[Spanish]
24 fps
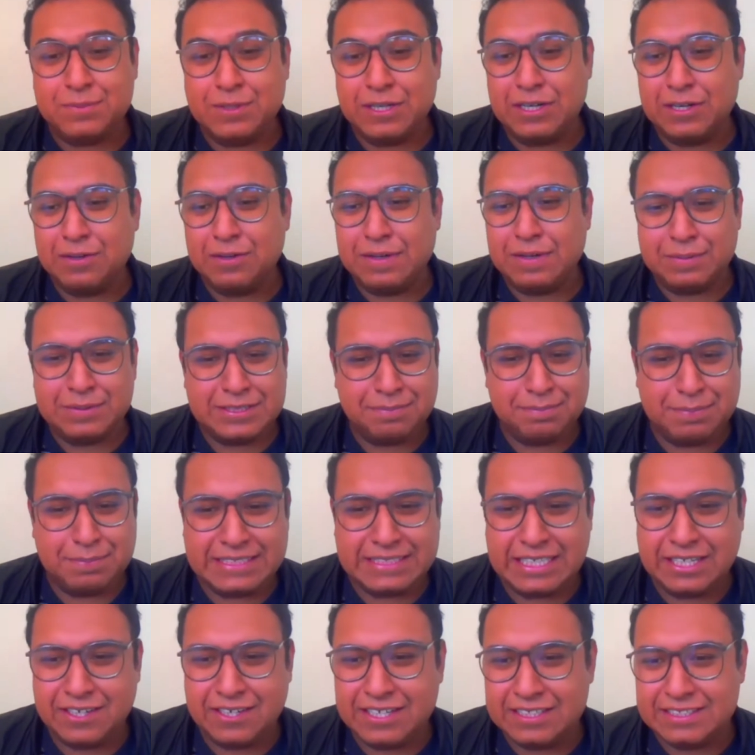pues bueno, vamos a
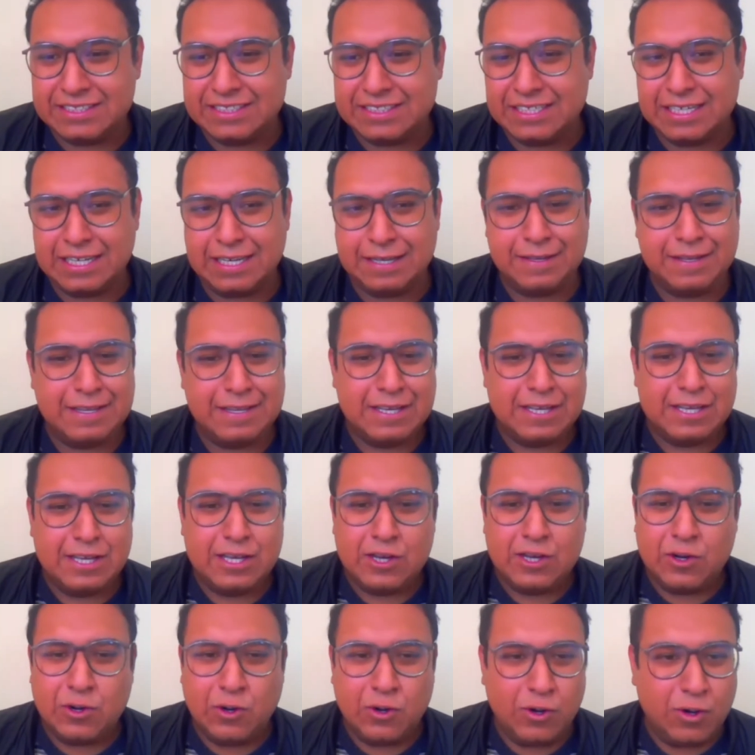empezar así que
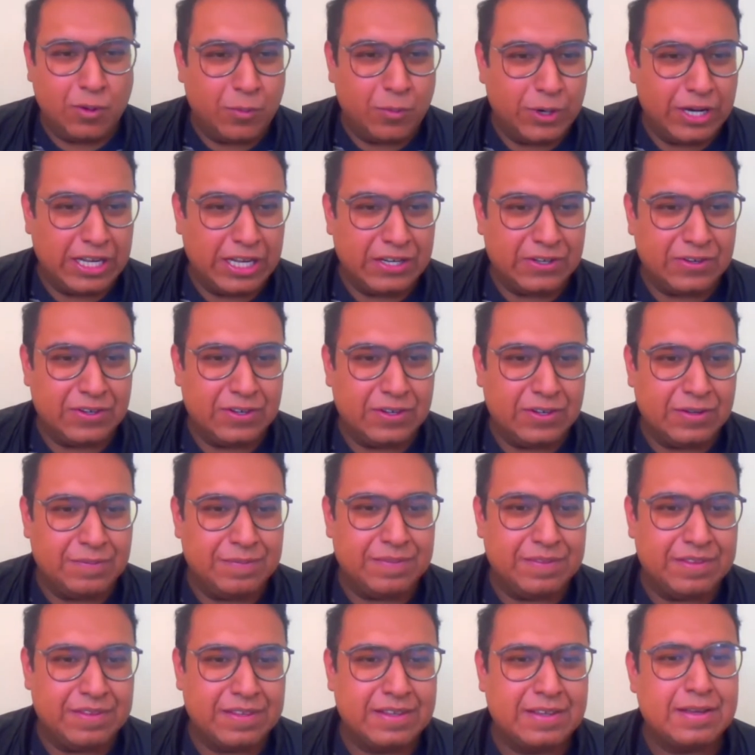con lo bueno,
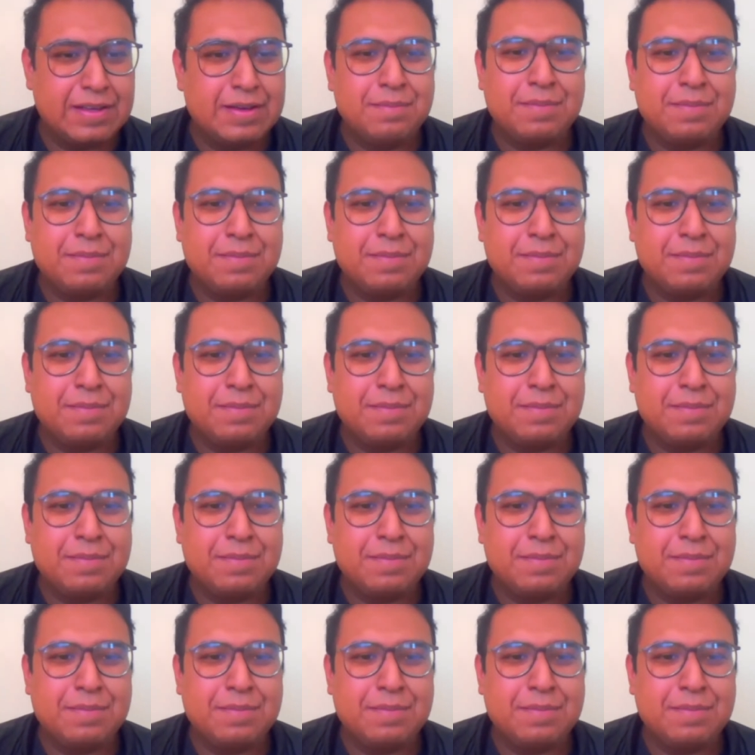¿no?